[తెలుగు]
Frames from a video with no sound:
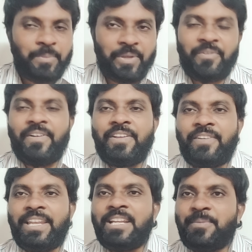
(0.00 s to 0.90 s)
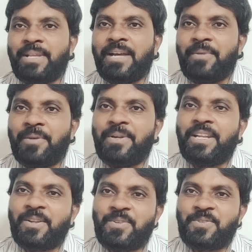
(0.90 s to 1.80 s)
ఇప్పుడు ఇవన్నిటి మీద ఆమె
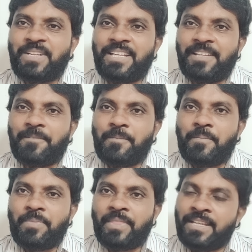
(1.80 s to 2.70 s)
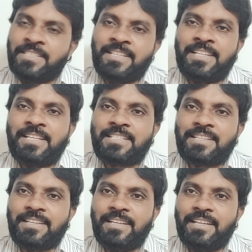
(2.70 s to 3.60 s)
ఏమంటారో చూడాలి
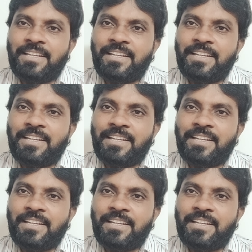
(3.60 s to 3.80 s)
సీరియస్లీ